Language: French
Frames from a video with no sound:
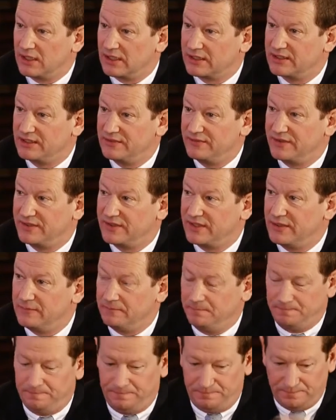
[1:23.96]
à
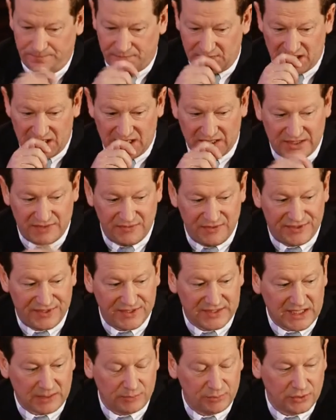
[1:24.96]

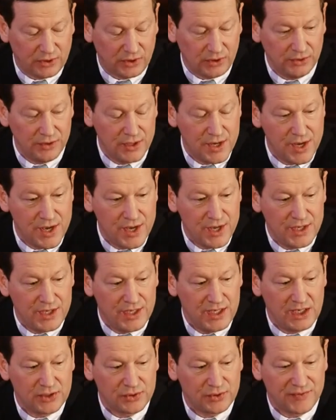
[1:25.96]
l'activité carburant.
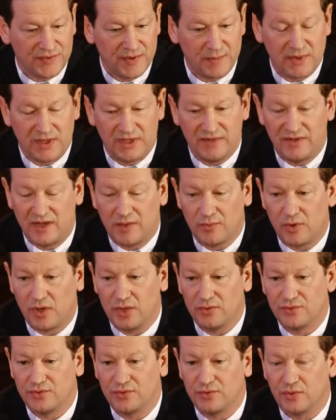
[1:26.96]
Et là, je fais bien évidemment
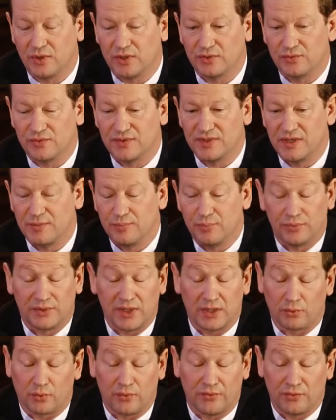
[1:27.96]
allusion à tout ce qui peut
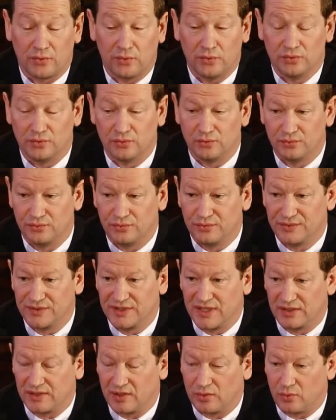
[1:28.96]
être fraude ou tout ce
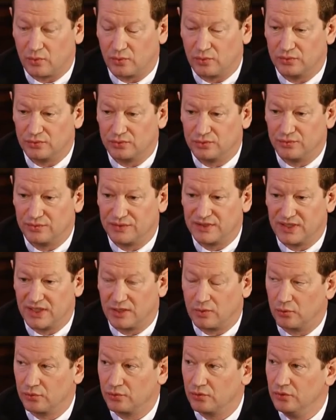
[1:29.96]
qui tout ce qui
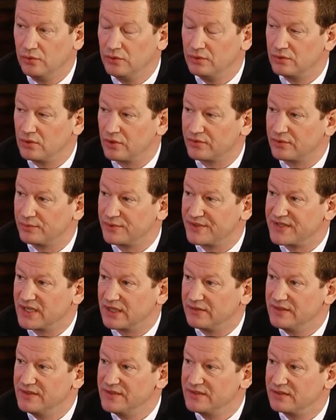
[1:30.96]
est contrôle, l'ensemble des
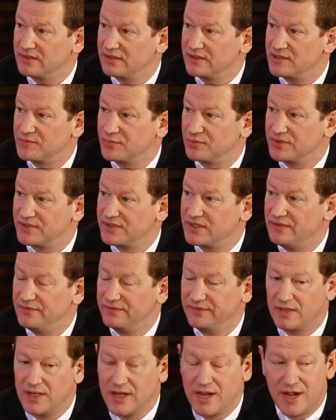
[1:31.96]
services, des
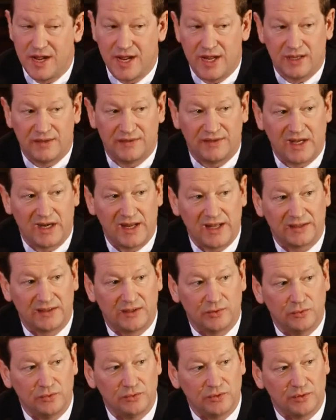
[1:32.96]
dispositifs
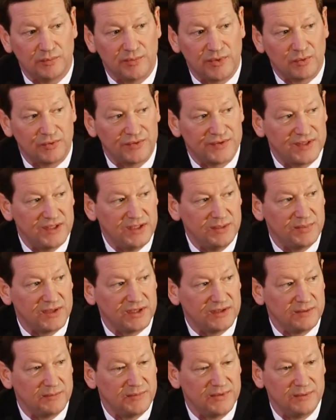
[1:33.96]
d'alerte et autres, mais aussi,
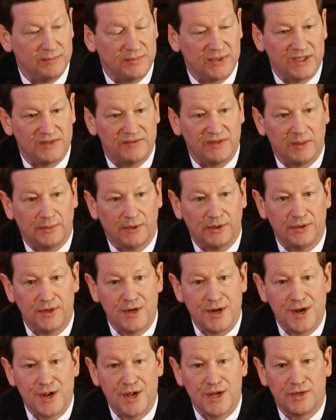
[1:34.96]
bien, évidemment,
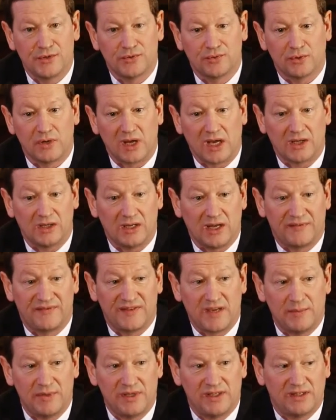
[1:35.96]
sur la,
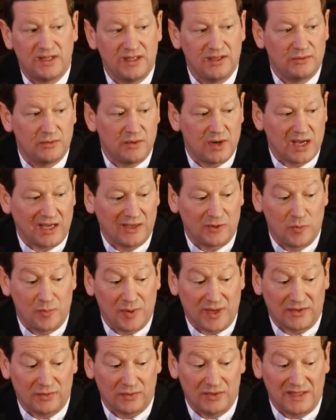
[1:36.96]
fiabilité de la
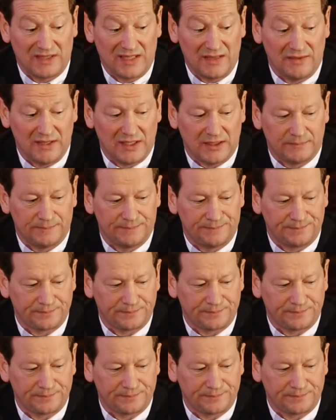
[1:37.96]
récupération de la TVA.